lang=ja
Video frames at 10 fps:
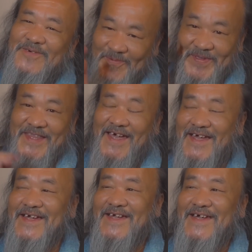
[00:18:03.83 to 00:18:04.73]
ごめんね
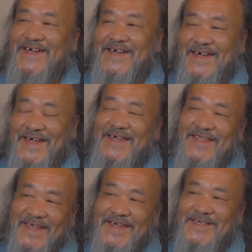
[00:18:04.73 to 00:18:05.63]

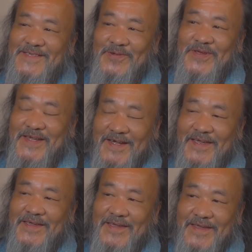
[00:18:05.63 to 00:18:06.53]
でそれだ
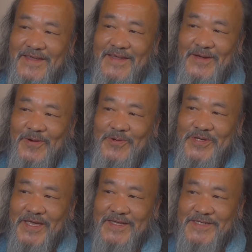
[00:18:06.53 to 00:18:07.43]
け
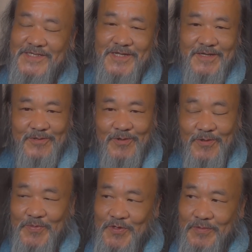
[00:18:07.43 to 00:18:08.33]
OK したいと
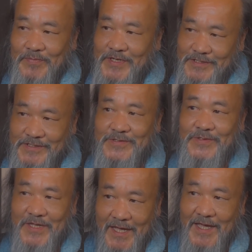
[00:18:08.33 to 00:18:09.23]
思います
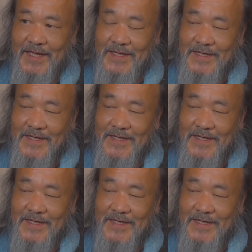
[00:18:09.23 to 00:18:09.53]
ので